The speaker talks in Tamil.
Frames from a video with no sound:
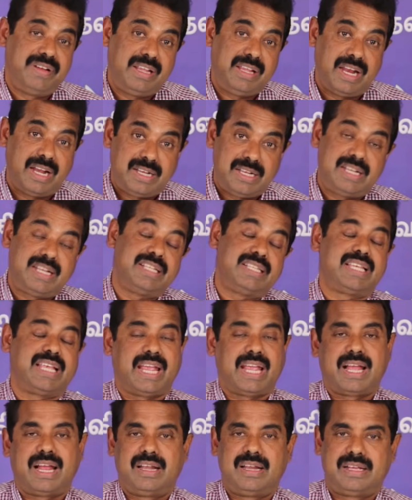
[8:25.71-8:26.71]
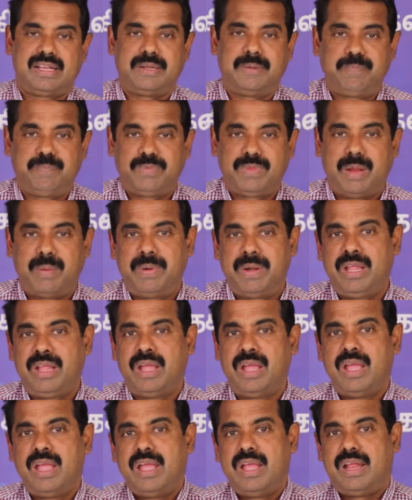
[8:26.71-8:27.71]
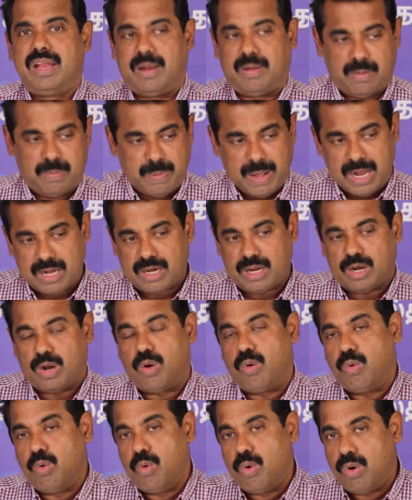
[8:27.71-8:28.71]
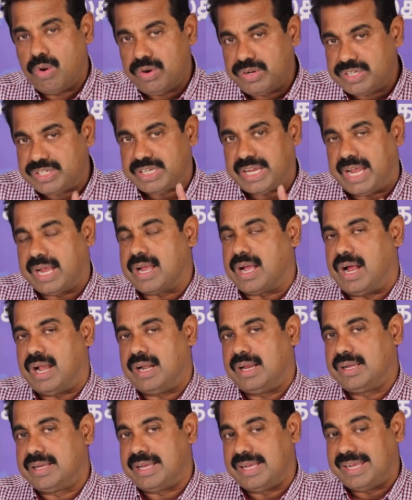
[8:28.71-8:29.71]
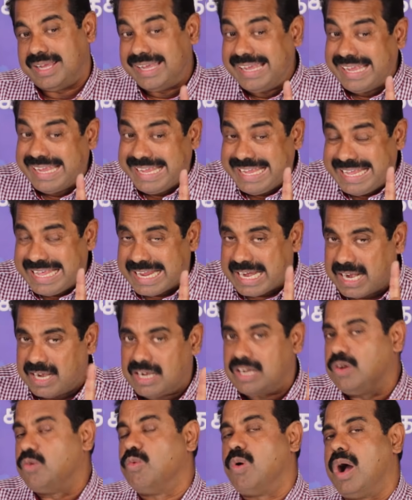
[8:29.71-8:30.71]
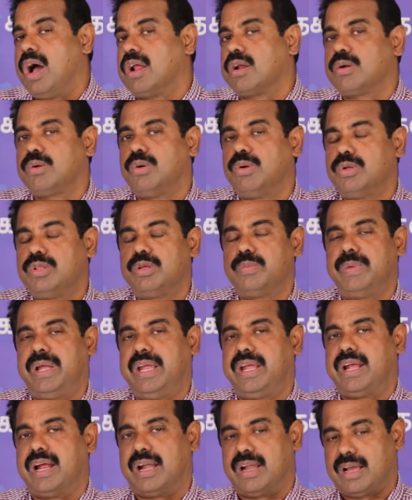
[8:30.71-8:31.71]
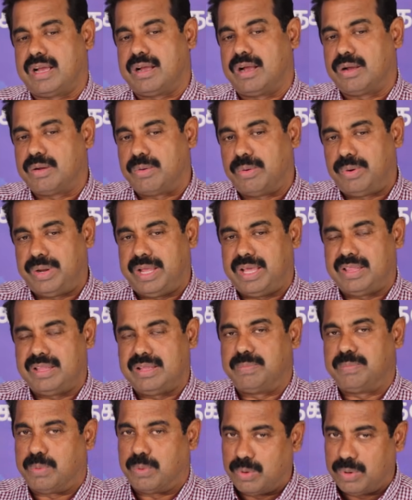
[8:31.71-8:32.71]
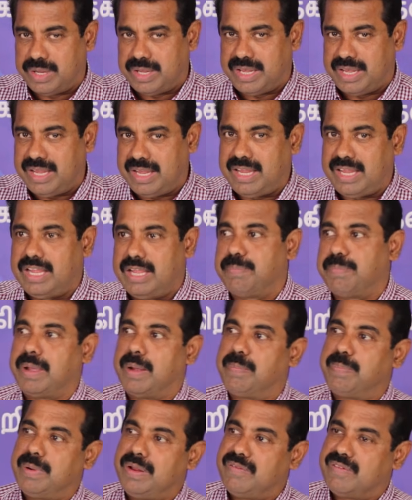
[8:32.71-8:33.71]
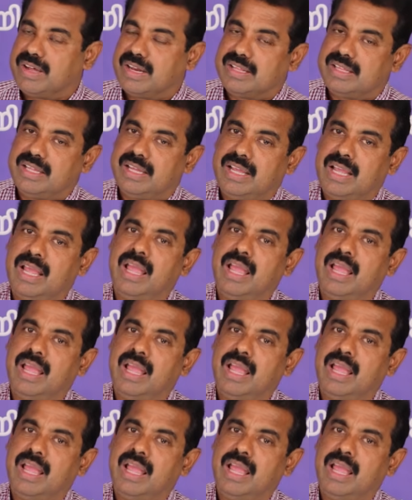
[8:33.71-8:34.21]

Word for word: எட்டு சேக்காலுக்கு எப்படி நம்ம பார்க்குறோம் ஒரு சேக்காலுக்கு இரண்டு வார்கோதுமை கிடக்கக்கூடியது போய் இப்போ எப்படி வருது